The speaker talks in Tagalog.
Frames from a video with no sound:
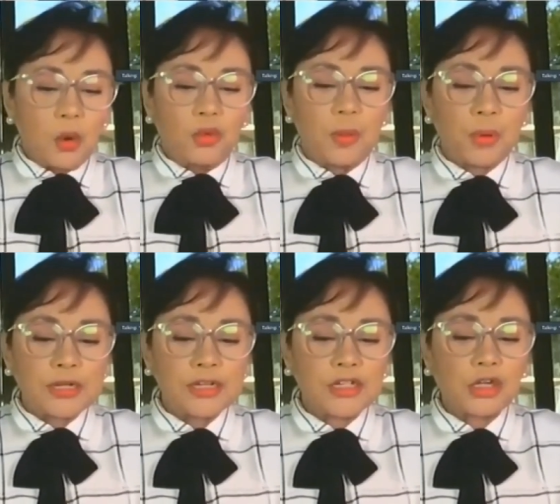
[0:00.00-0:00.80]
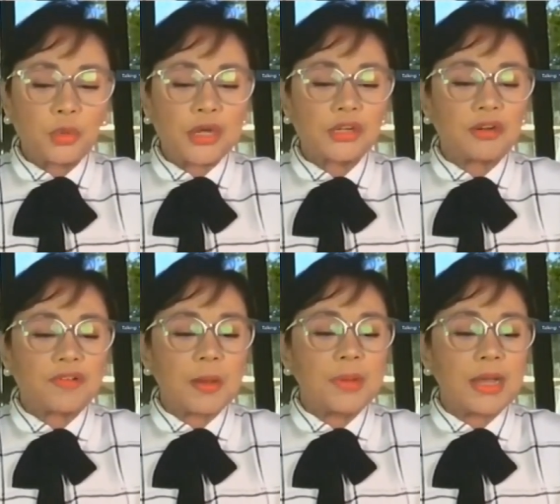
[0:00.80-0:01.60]
with the present situation of
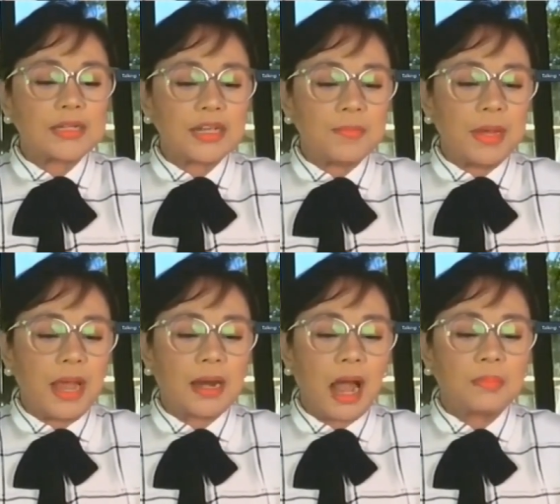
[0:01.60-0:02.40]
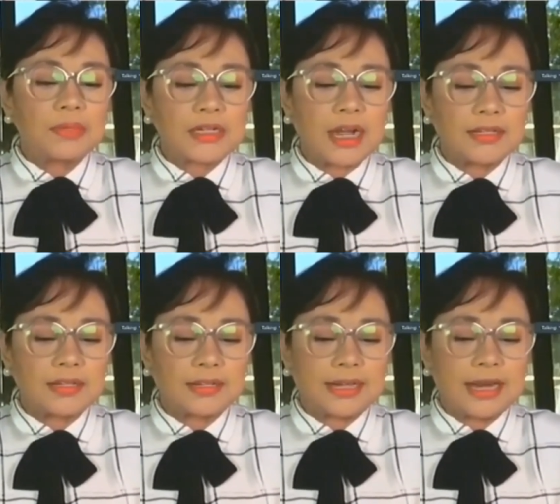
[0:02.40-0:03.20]
ABS-CBN, I am
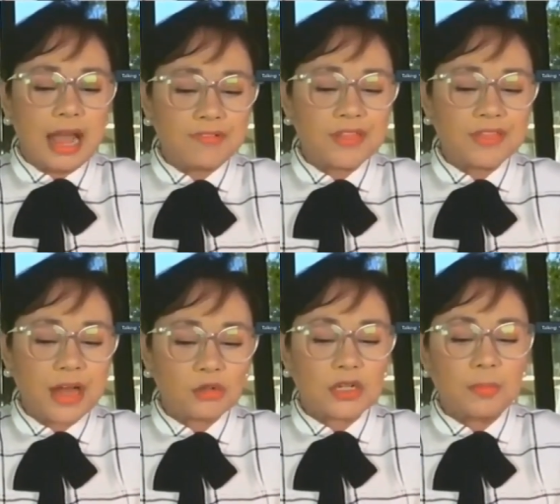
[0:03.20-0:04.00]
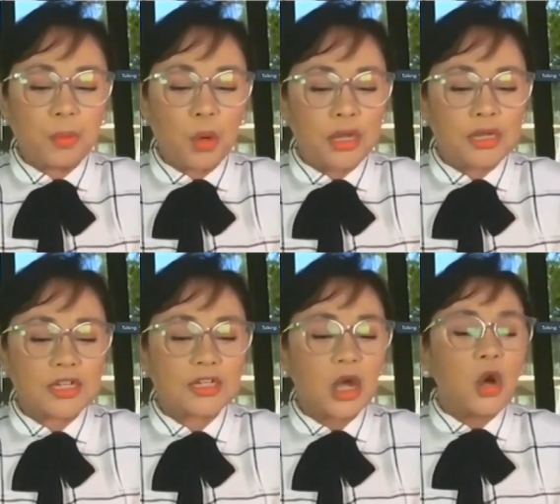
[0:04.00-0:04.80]
saddened that 11,000
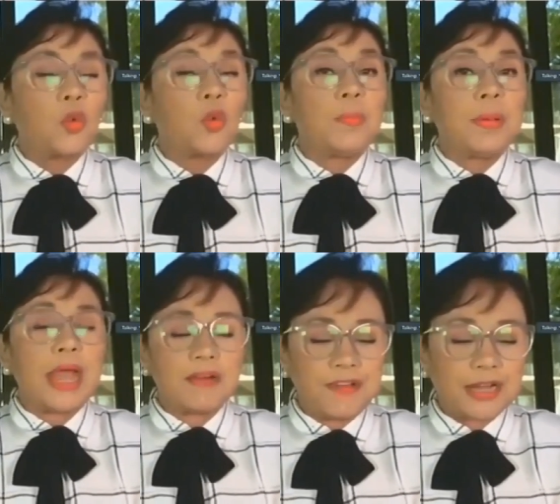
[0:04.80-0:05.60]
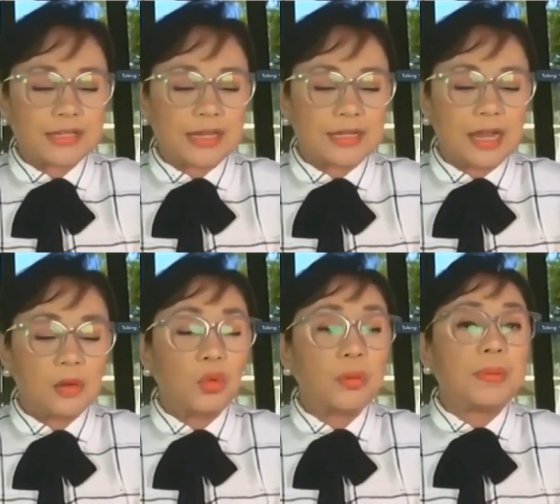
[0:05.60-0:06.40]
employees will be affected
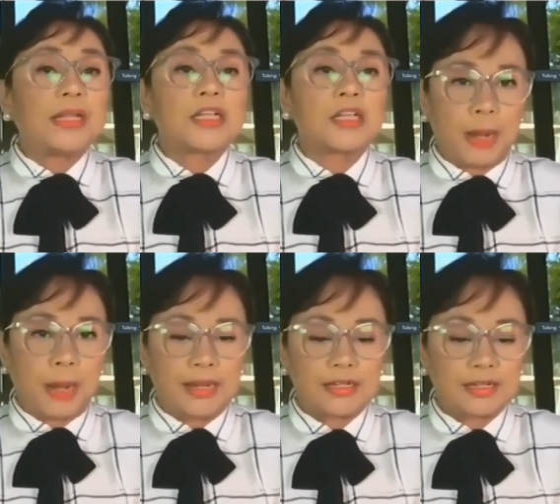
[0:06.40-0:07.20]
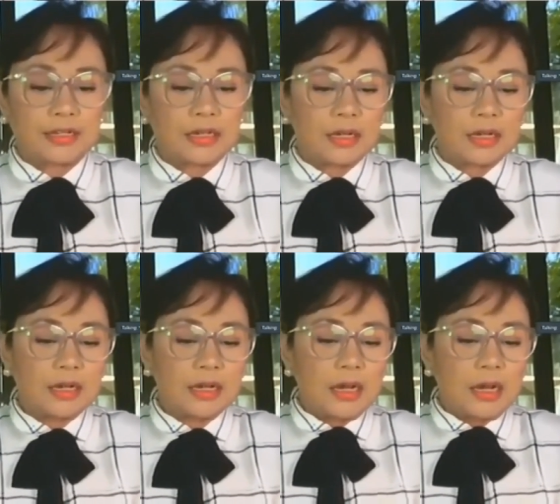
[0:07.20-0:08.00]
and will be displaced.
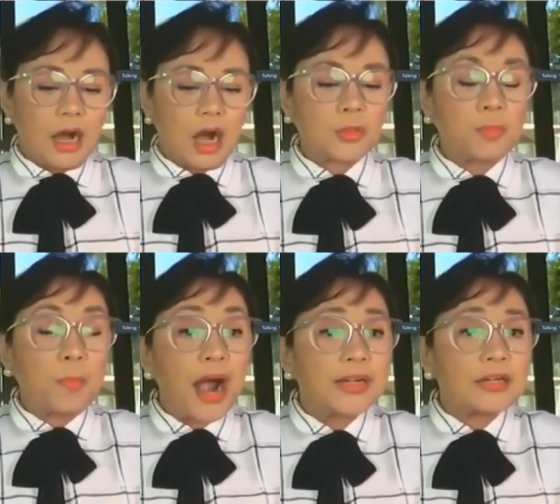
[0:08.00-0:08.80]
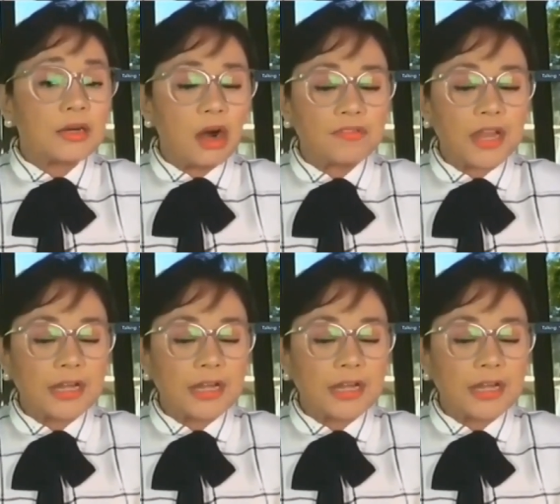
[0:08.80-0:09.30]
As part of the